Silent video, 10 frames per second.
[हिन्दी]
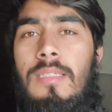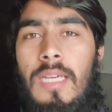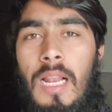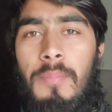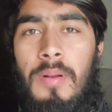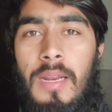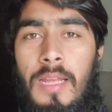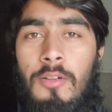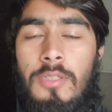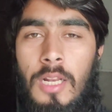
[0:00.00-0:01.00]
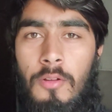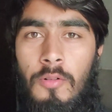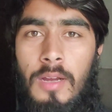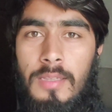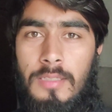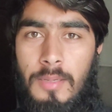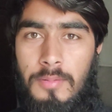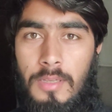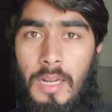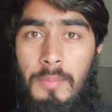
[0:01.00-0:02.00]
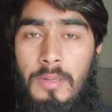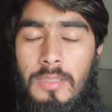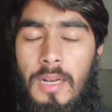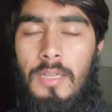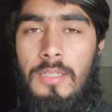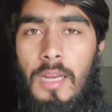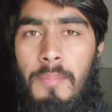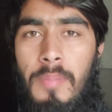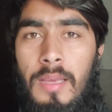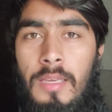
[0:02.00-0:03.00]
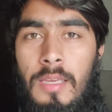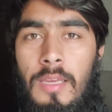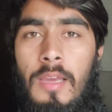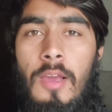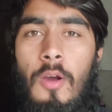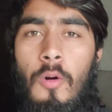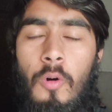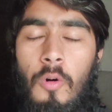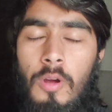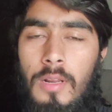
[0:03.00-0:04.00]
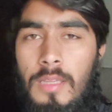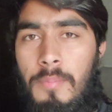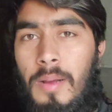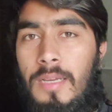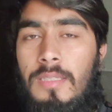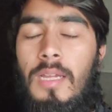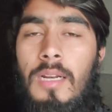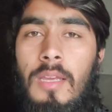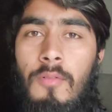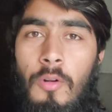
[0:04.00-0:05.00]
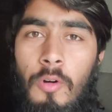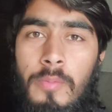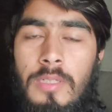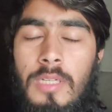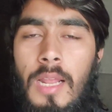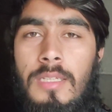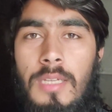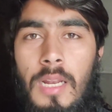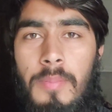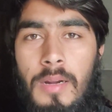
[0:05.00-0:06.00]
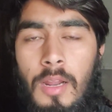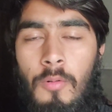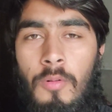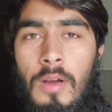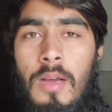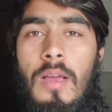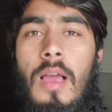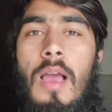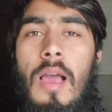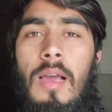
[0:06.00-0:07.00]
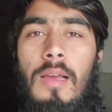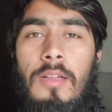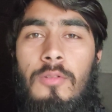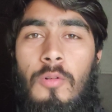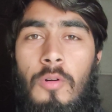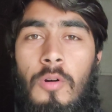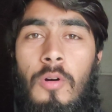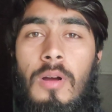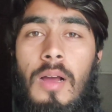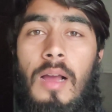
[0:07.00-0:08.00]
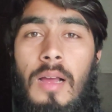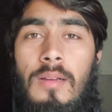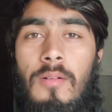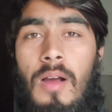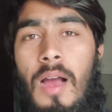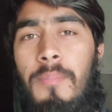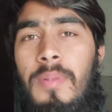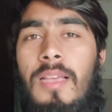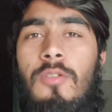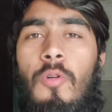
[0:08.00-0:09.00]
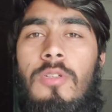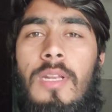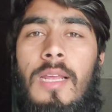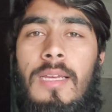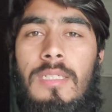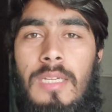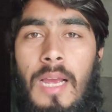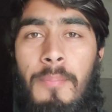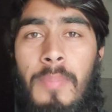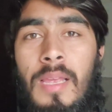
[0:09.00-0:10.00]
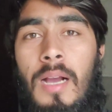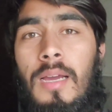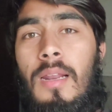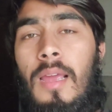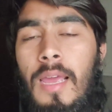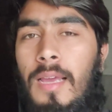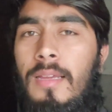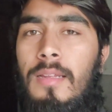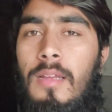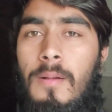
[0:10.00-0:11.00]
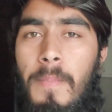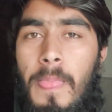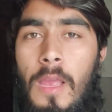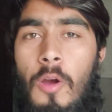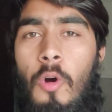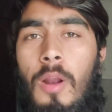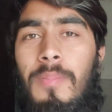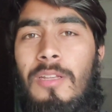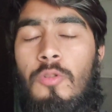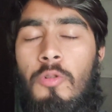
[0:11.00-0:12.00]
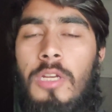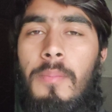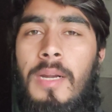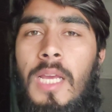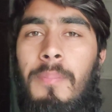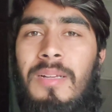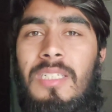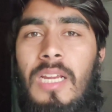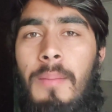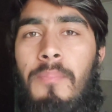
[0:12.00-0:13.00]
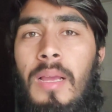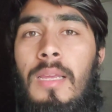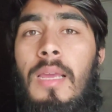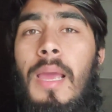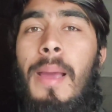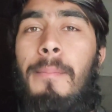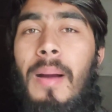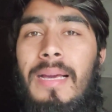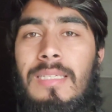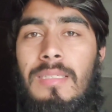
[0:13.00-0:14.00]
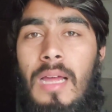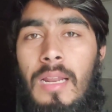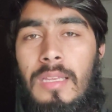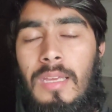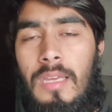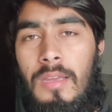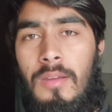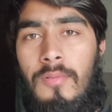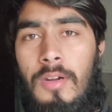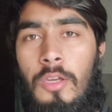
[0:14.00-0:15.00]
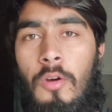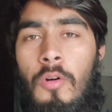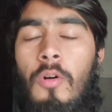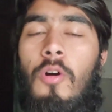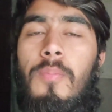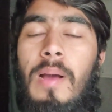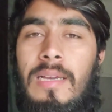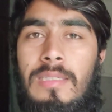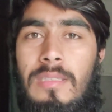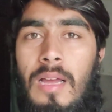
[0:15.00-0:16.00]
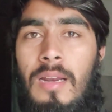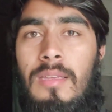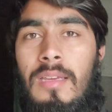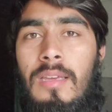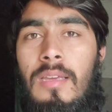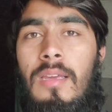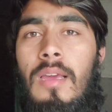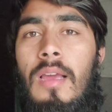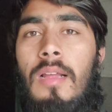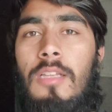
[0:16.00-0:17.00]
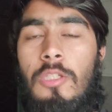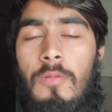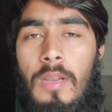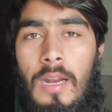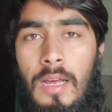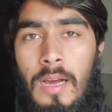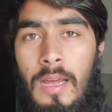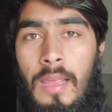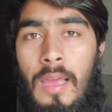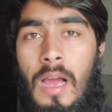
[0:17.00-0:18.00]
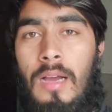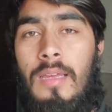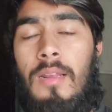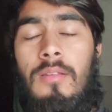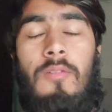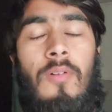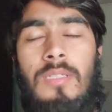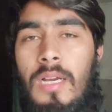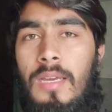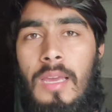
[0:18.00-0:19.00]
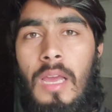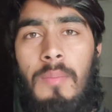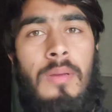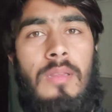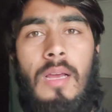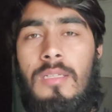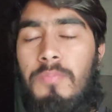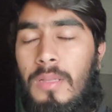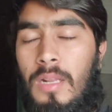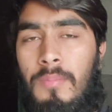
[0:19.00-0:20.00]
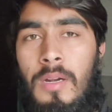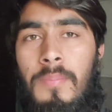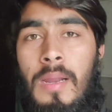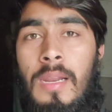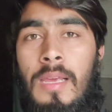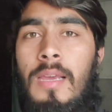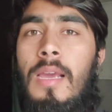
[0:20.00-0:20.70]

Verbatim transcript: चैनल पर नए हैं तो चैनल को कर दें सब्सक्राइब इनशाला शयाब भाई की और इधर पाकिस्तान के भी लोग भी इनशाला इस चैनल पर डालूंगा तो आप यही सोच रहे हैं कि शयाब भाई आखिर हैं किधर और अपने सोशल मीडिया पर शयाब भाई पाकिस्तान की ही वीडियो और पाकिस्तान की ही तस्वीरें लगा रहे हैं आखिर वजह क्या अभी दस पंद्रह मिनट पहले